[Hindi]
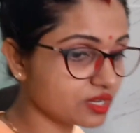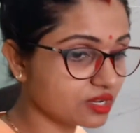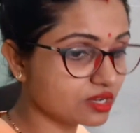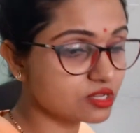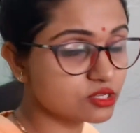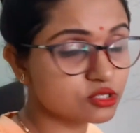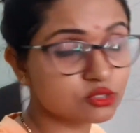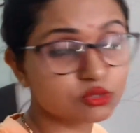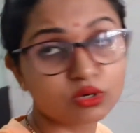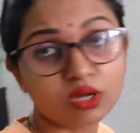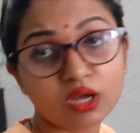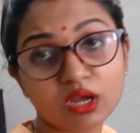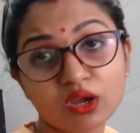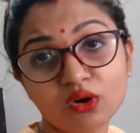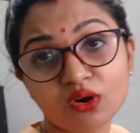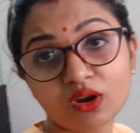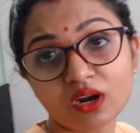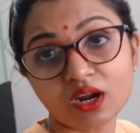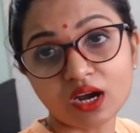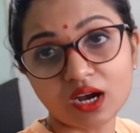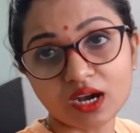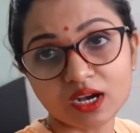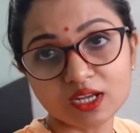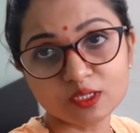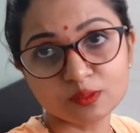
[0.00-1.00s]
के लिए छोड़ा है और
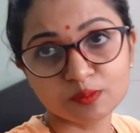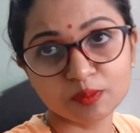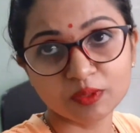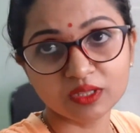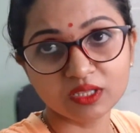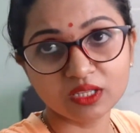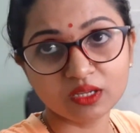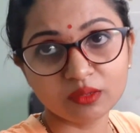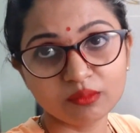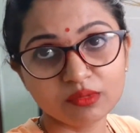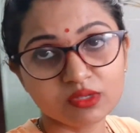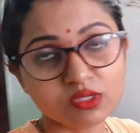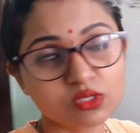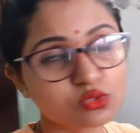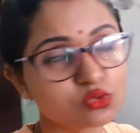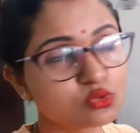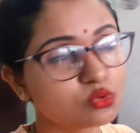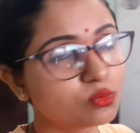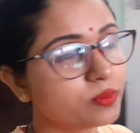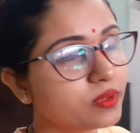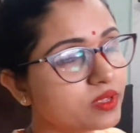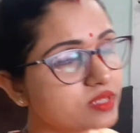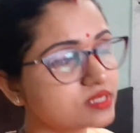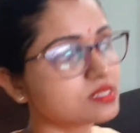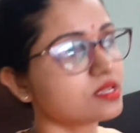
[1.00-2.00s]
आज पता है मैं
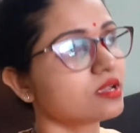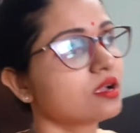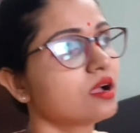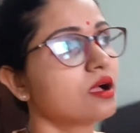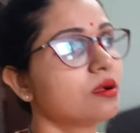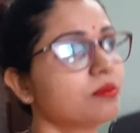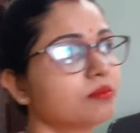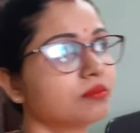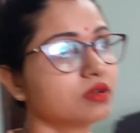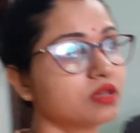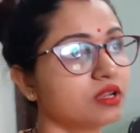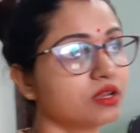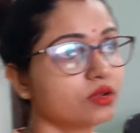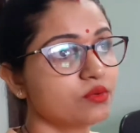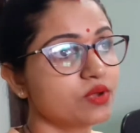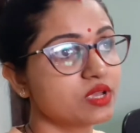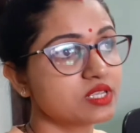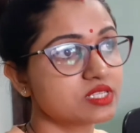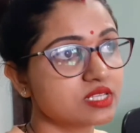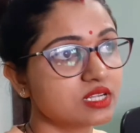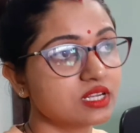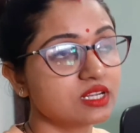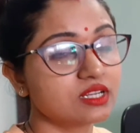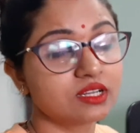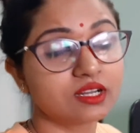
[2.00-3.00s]
सुबह से काम कर रही हूँ
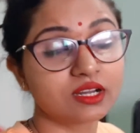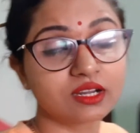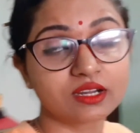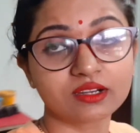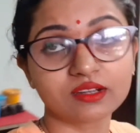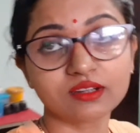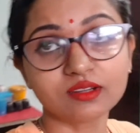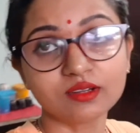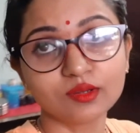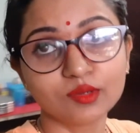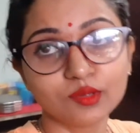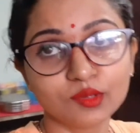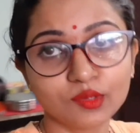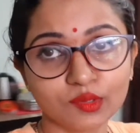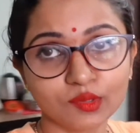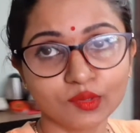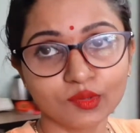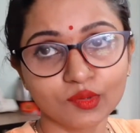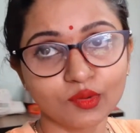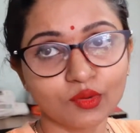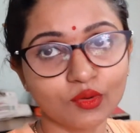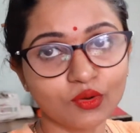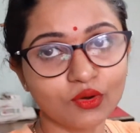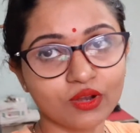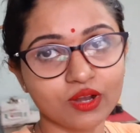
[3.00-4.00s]
ऐसा लग रहा है ना
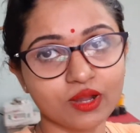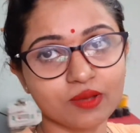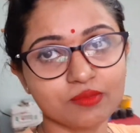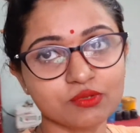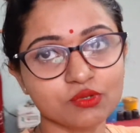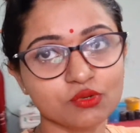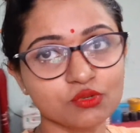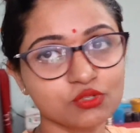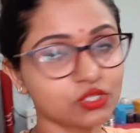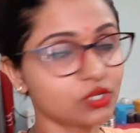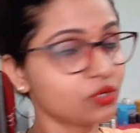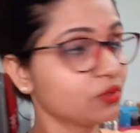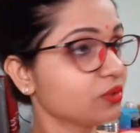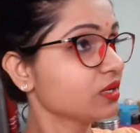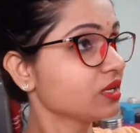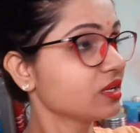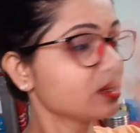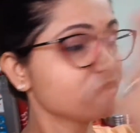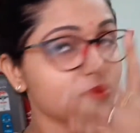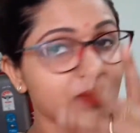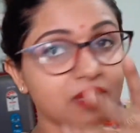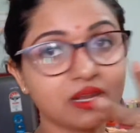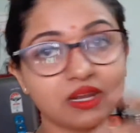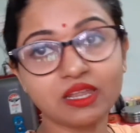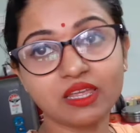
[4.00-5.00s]
और आप सोच रहे होंगे कि
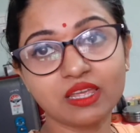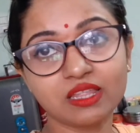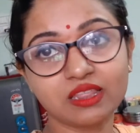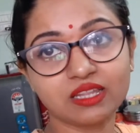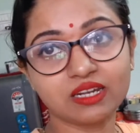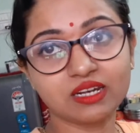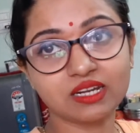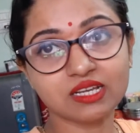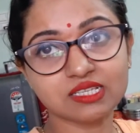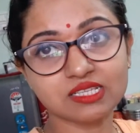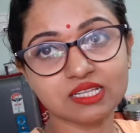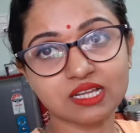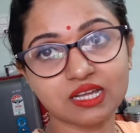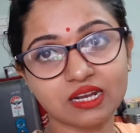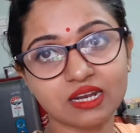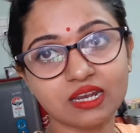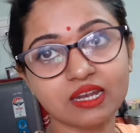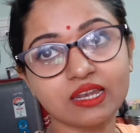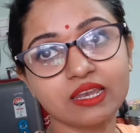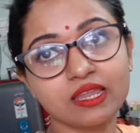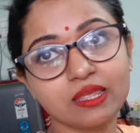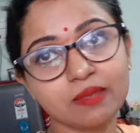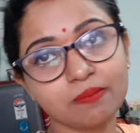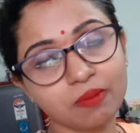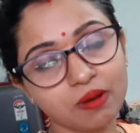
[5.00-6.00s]
मैंने इतना सारा
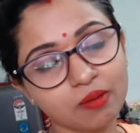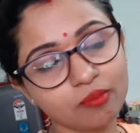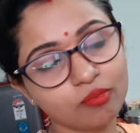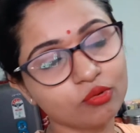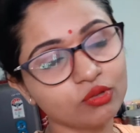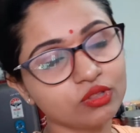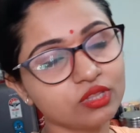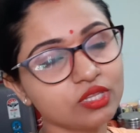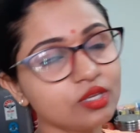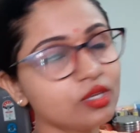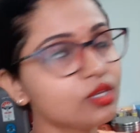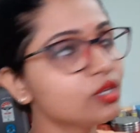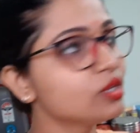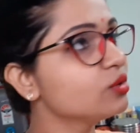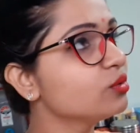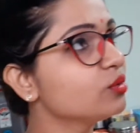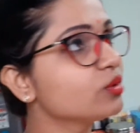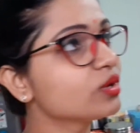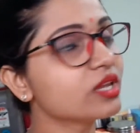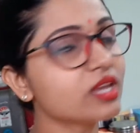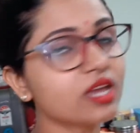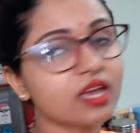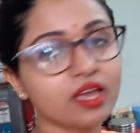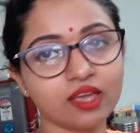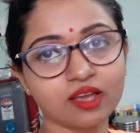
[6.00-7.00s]
लीपा पोती क्यों
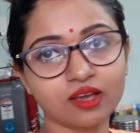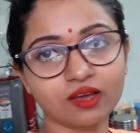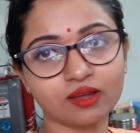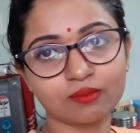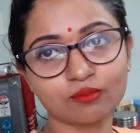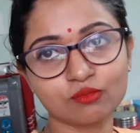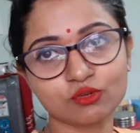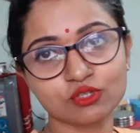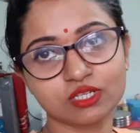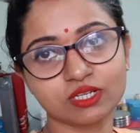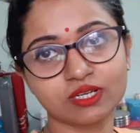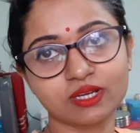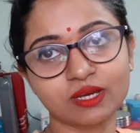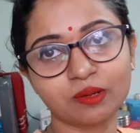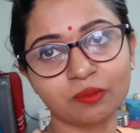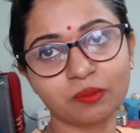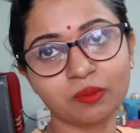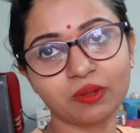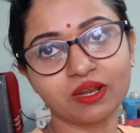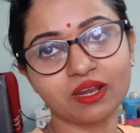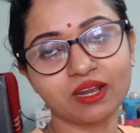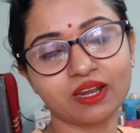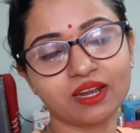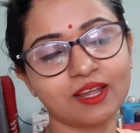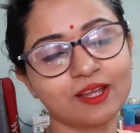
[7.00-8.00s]
किया है अगर मुझे घर पे
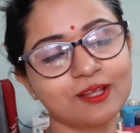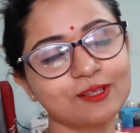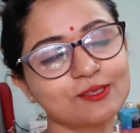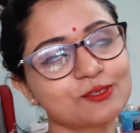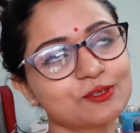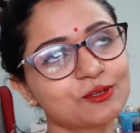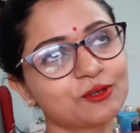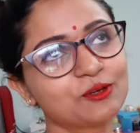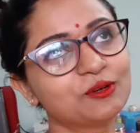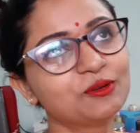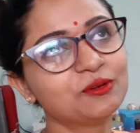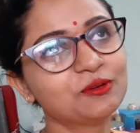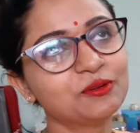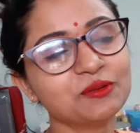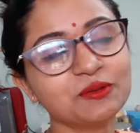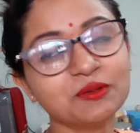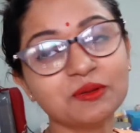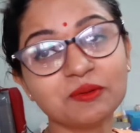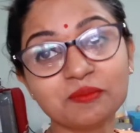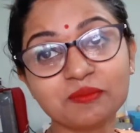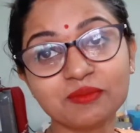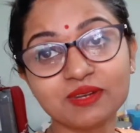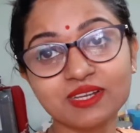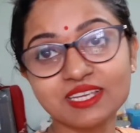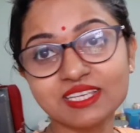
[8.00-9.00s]
रहना है सो
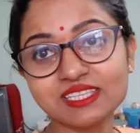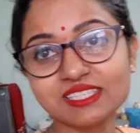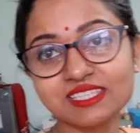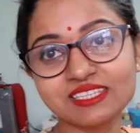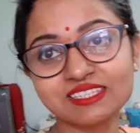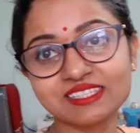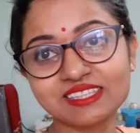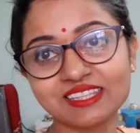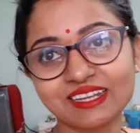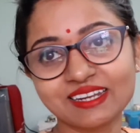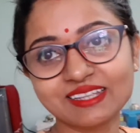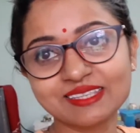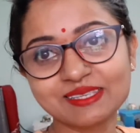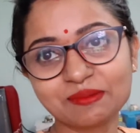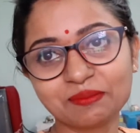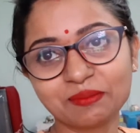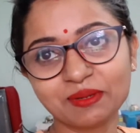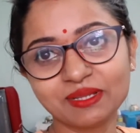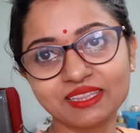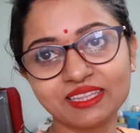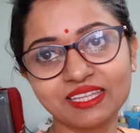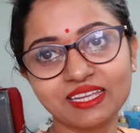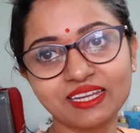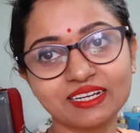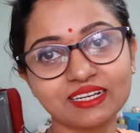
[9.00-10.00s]
प्लीज़ इस तरह से मत
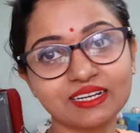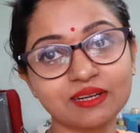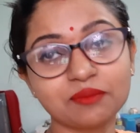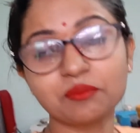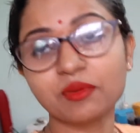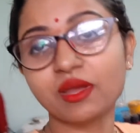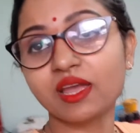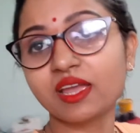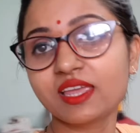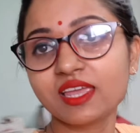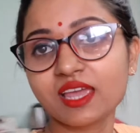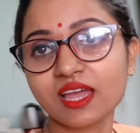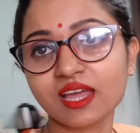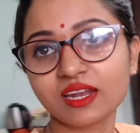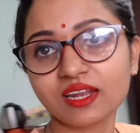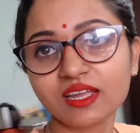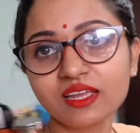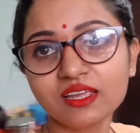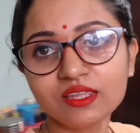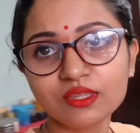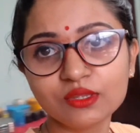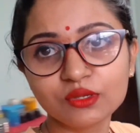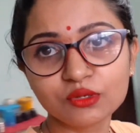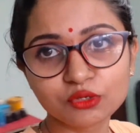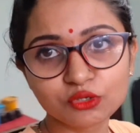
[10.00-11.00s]
देखना मैं क्या ना
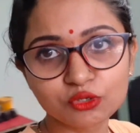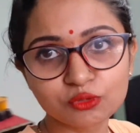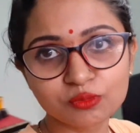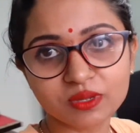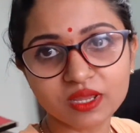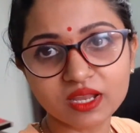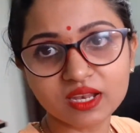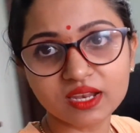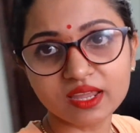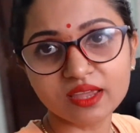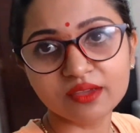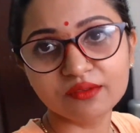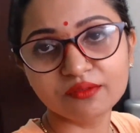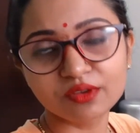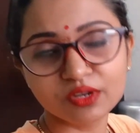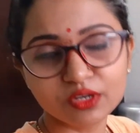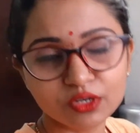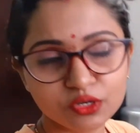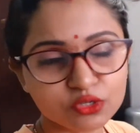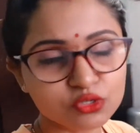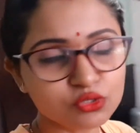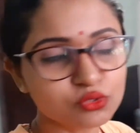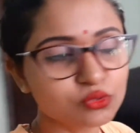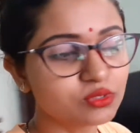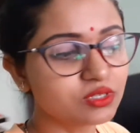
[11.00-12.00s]
यूट्यूब के लिए एक
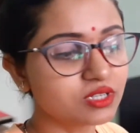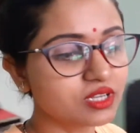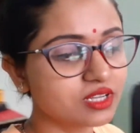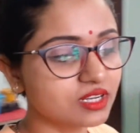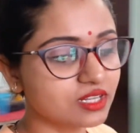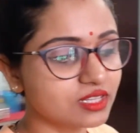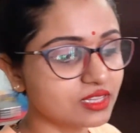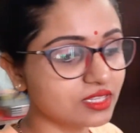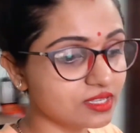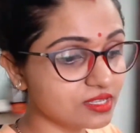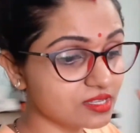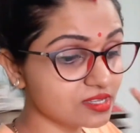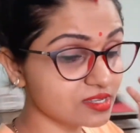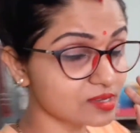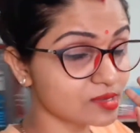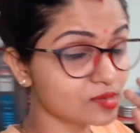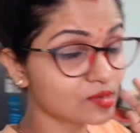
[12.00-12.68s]
वीडियो शूट करी थी